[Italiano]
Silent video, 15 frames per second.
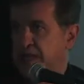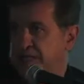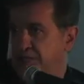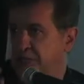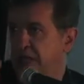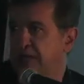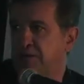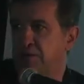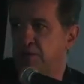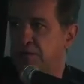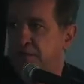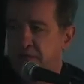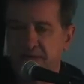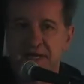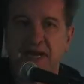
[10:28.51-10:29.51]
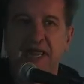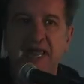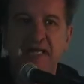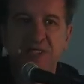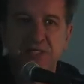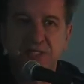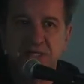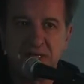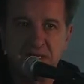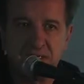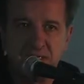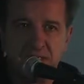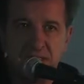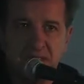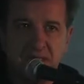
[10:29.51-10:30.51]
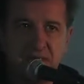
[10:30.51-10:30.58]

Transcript: cercano di reagire